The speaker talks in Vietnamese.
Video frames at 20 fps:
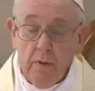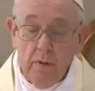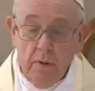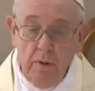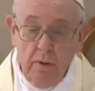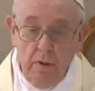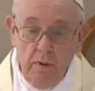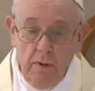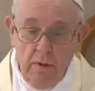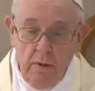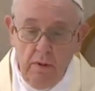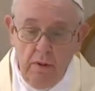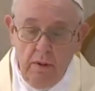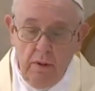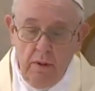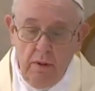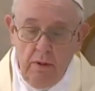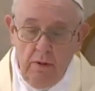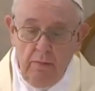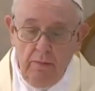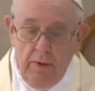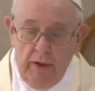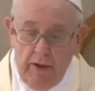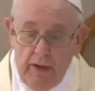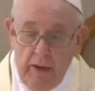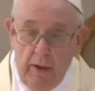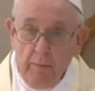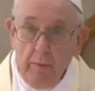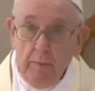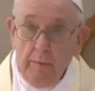Hôm nay là lễ nhớ
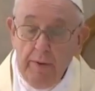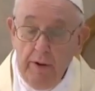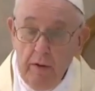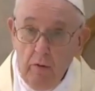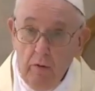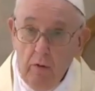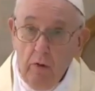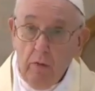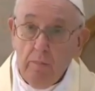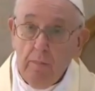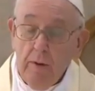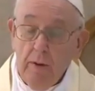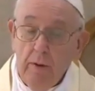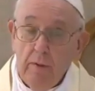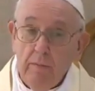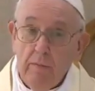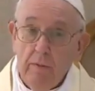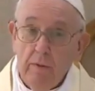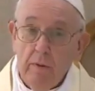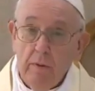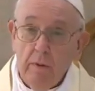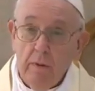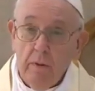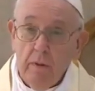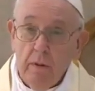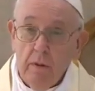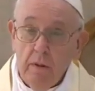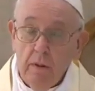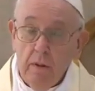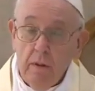Thánh Catarina Thành
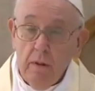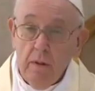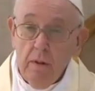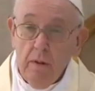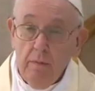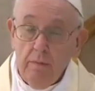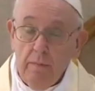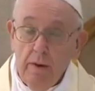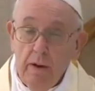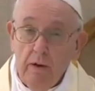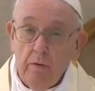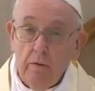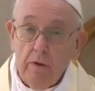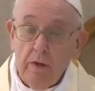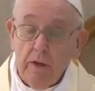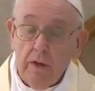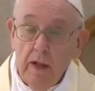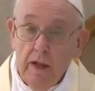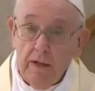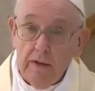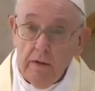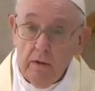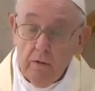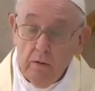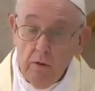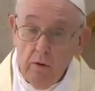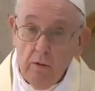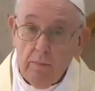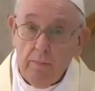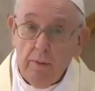Siena, tiến sĩ hội thánh, đấng
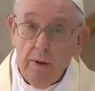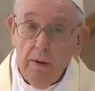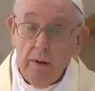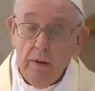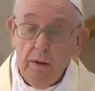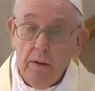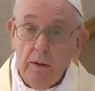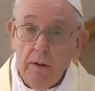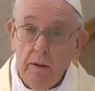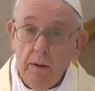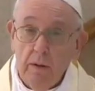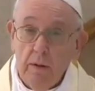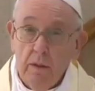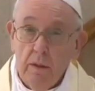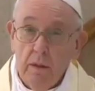bảo trợ châu Âu.